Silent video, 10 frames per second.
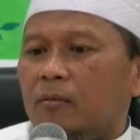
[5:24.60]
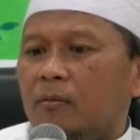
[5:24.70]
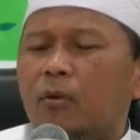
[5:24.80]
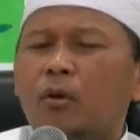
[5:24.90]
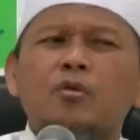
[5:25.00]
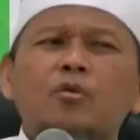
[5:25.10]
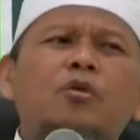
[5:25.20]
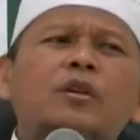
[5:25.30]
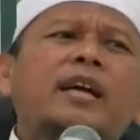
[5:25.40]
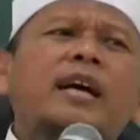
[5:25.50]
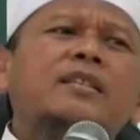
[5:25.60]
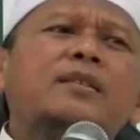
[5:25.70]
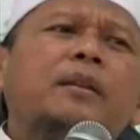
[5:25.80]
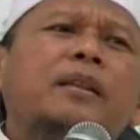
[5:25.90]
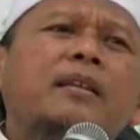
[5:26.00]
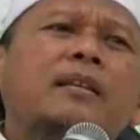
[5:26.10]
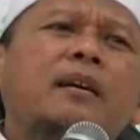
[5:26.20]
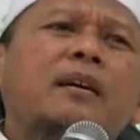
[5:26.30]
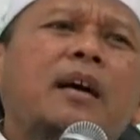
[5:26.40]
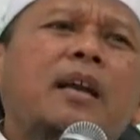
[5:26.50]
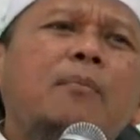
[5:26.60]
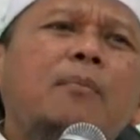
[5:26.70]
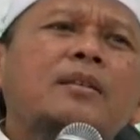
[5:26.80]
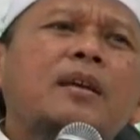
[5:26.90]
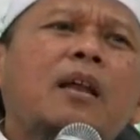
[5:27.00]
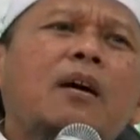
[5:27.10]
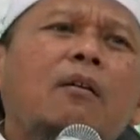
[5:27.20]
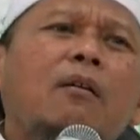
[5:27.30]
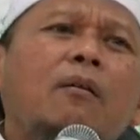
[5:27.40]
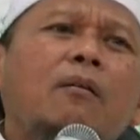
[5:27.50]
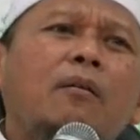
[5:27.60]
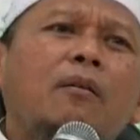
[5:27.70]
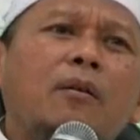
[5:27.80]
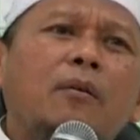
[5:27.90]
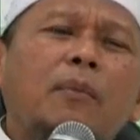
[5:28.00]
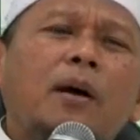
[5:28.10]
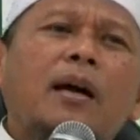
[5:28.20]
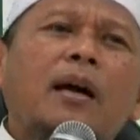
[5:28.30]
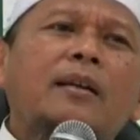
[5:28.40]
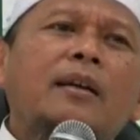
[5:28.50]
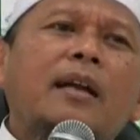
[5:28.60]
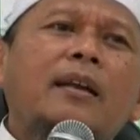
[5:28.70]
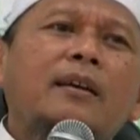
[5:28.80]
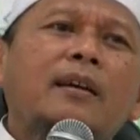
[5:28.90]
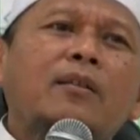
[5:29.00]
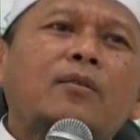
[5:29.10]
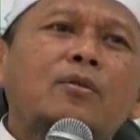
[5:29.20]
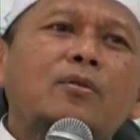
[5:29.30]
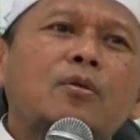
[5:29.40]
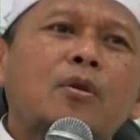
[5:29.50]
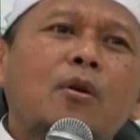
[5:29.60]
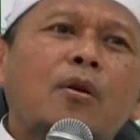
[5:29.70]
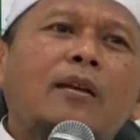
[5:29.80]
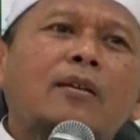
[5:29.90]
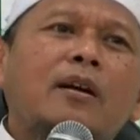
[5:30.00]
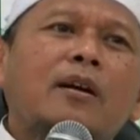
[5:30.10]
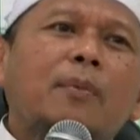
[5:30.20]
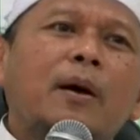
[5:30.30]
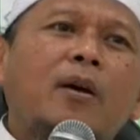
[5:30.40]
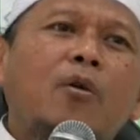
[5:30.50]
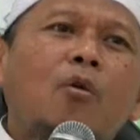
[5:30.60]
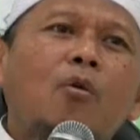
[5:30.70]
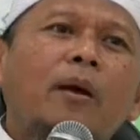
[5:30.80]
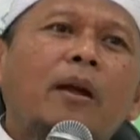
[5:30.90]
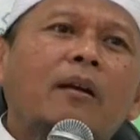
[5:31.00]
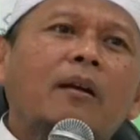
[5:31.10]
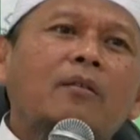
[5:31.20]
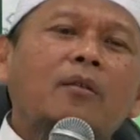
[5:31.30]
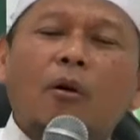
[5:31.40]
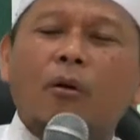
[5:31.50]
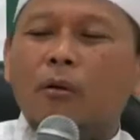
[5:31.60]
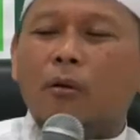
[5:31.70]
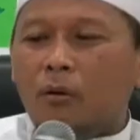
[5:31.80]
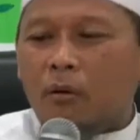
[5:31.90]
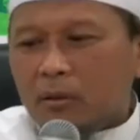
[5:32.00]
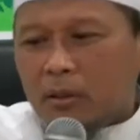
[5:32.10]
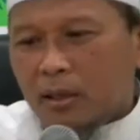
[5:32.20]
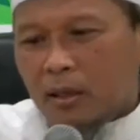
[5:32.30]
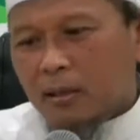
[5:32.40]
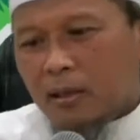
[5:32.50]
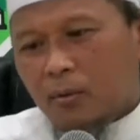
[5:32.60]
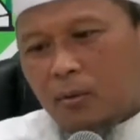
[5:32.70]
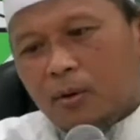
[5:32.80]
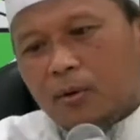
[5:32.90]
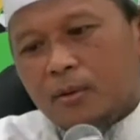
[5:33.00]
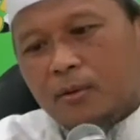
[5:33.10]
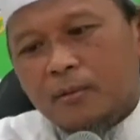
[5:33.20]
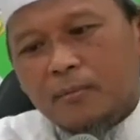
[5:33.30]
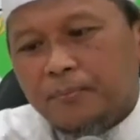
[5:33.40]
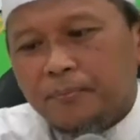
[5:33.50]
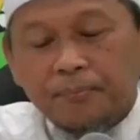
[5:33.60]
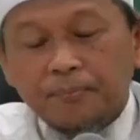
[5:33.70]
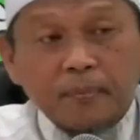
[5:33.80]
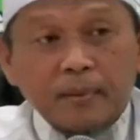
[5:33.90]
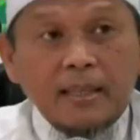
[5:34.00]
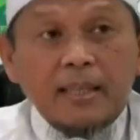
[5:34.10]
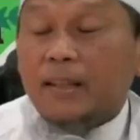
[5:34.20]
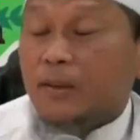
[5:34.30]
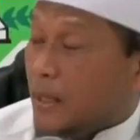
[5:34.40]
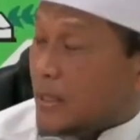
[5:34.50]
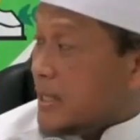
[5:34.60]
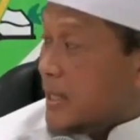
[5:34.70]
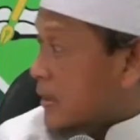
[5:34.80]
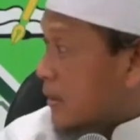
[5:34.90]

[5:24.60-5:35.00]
suruh nikah cepet aja, nggak ada masalah kok. Malah nggak nikah-nikah terus larinya kepada kome. Ya Allah, innalillahi wa Ya itu maksiat. Oke?